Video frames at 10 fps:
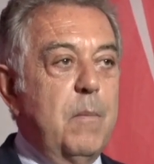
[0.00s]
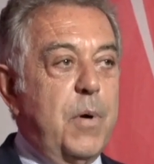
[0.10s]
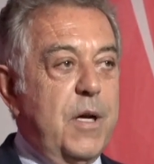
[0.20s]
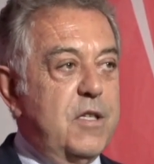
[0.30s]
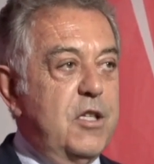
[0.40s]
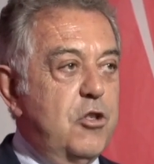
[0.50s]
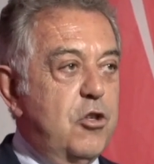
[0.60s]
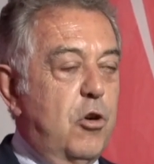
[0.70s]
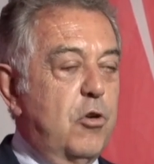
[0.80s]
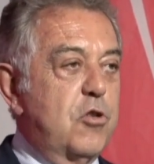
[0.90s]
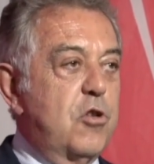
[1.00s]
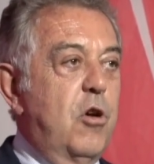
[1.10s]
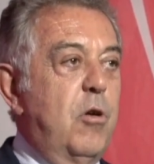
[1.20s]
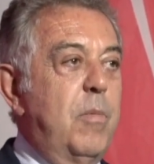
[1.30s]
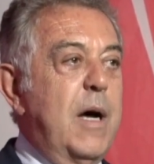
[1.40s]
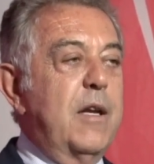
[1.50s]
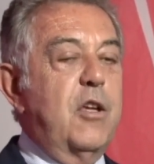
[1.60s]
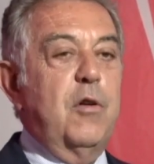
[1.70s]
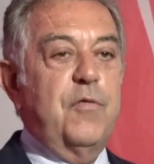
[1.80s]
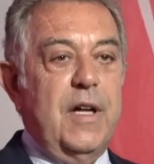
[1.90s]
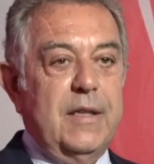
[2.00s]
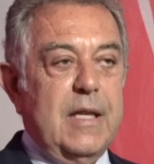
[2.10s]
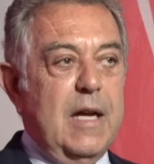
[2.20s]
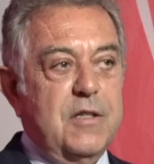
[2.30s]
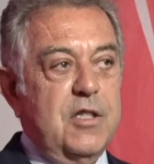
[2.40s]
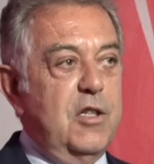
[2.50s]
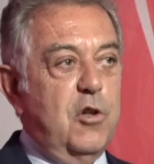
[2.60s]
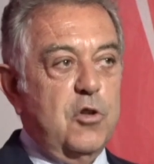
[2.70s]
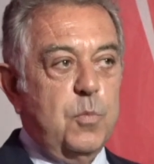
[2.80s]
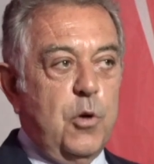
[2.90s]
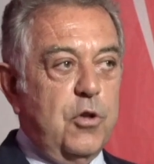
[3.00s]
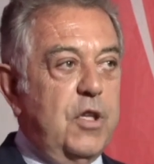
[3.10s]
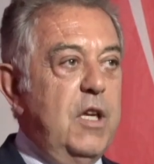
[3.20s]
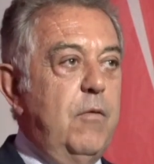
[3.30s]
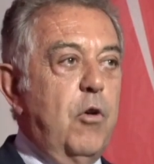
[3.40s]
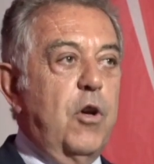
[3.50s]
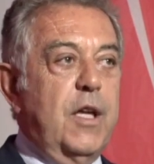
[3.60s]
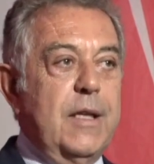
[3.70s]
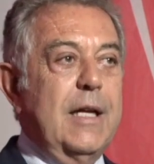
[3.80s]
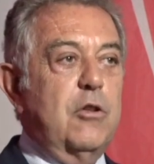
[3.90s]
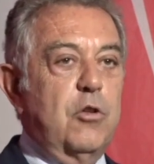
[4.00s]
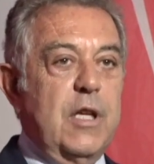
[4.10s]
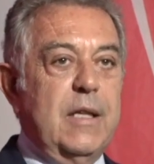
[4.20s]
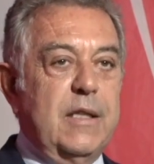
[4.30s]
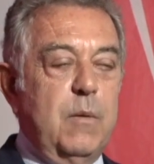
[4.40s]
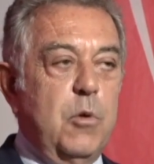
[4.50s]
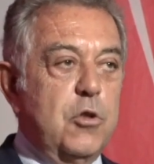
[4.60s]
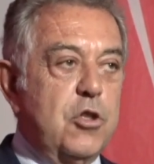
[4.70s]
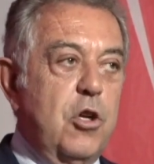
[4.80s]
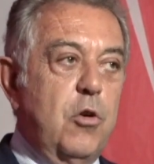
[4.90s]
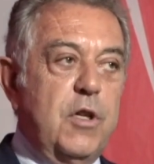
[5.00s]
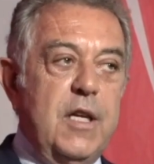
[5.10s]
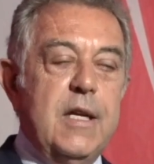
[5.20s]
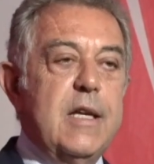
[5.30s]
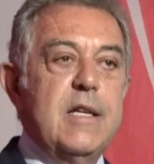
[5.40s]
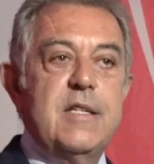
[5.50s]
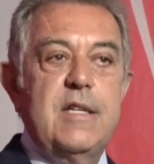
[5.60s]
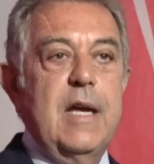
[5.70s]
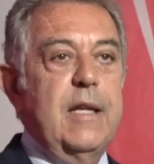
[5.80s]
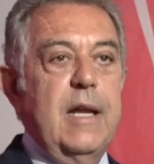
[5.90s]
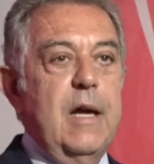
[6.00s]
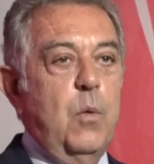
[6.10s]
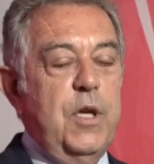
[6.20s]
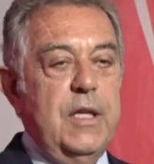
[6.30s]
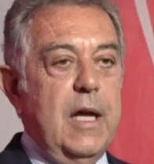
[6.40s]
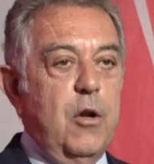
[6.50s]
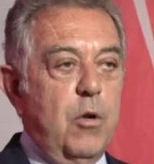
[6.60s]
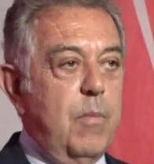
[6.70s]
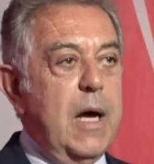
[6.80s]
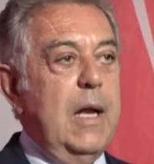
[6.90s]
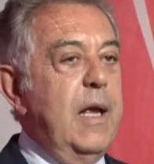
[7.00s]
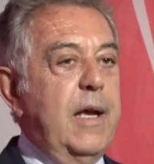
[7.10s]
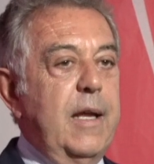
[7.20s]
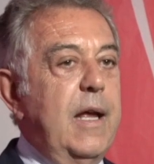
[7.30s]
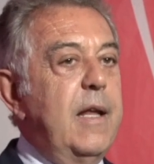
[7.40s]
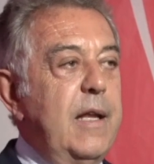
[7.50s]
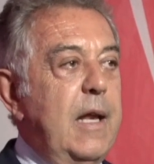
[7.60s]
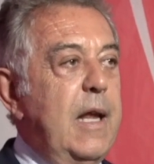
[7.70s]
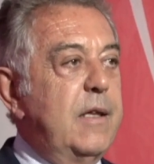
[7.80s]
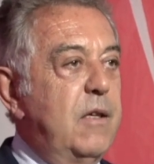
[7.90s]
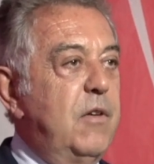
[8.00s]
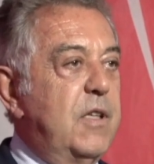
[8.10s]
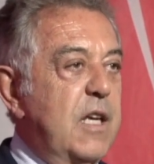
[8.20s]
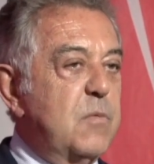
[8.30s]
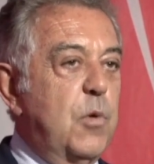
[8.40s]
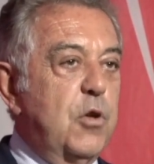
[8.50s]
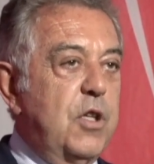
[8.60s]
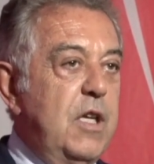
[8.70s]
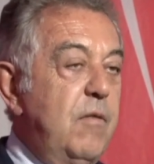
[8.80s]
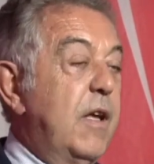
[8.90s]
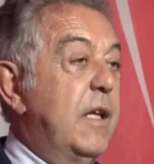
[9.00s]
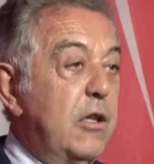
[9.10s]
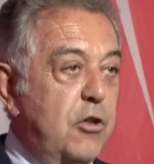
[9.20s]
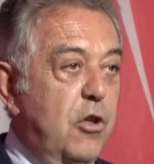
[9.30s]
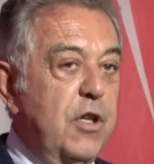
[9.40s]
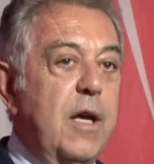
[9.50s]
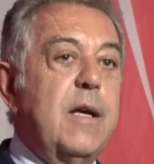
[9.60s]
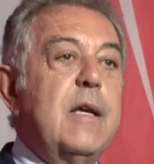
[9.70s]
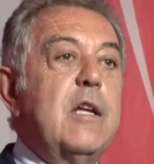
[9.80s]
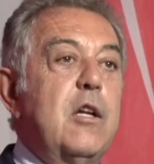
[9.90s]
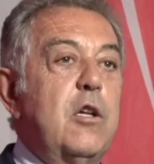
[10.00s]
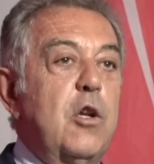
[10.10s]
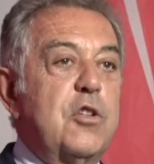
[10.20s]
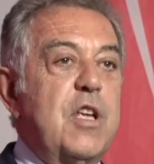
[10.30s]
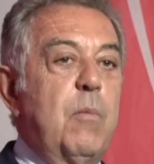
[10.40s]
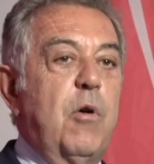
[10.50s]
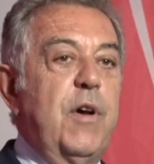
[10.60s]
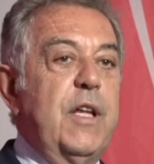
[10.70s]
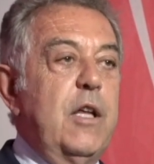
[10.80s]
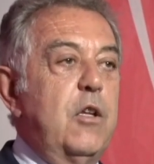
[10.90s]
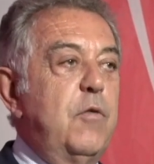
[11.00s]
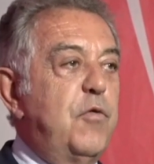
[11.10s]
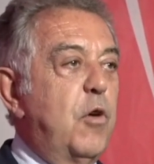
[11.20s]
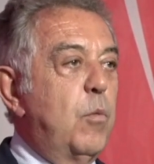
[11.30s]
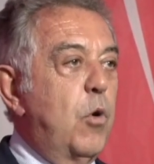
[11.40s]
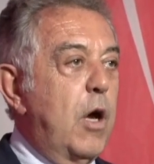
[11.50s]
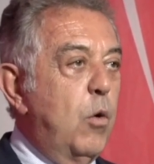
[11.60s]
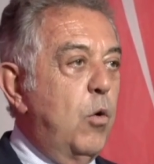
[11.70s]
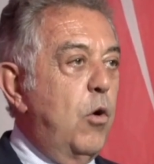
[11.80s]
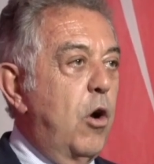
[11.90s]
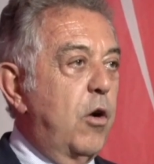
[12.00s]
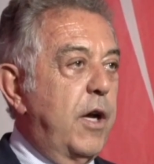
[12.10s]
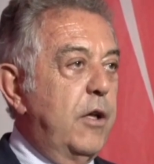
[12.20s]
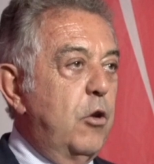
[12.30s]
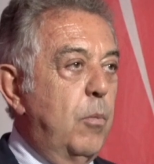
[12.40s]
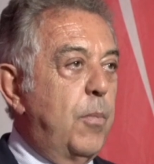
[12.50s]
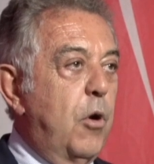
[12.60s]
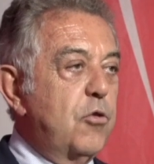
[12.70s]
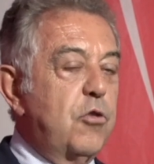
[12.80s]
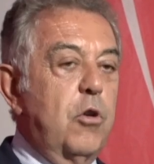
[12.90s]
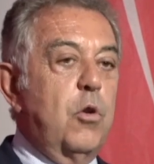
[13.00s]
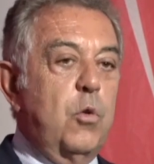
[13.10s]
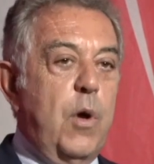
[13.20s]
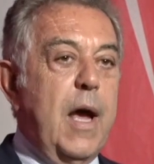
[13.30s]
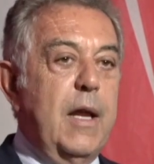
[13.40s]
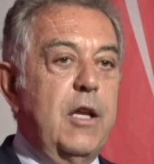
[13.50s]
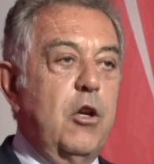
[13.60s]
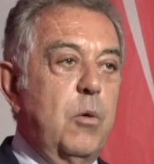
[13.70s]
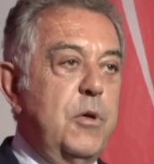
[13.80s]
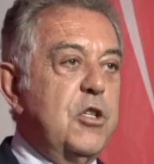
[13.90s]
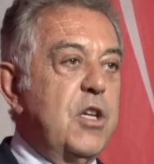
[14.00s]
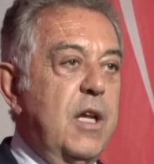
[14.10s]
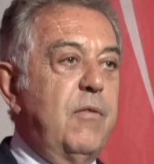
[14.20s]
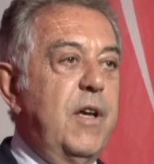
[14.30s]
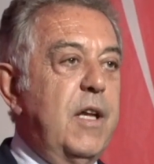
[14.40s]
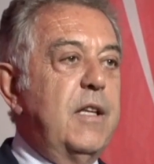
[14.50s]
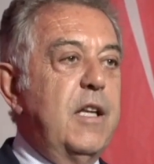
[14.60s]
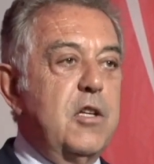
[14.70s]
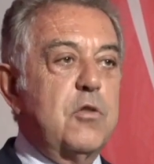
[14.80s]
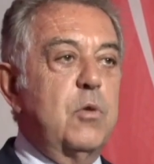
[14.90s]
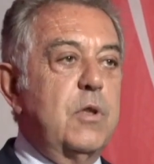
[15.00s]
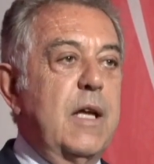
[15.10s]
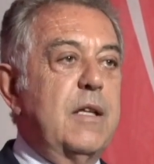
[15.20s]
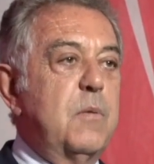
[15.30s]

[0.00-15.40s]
prestigioso marchio fantastico sportivo che ha dato tante emozioni sia nella guida normale che nelle attività sportive, d'altronde lo stiamo vedendo in Formula 1 che dopo solo due anni comincia ad avere dei risultati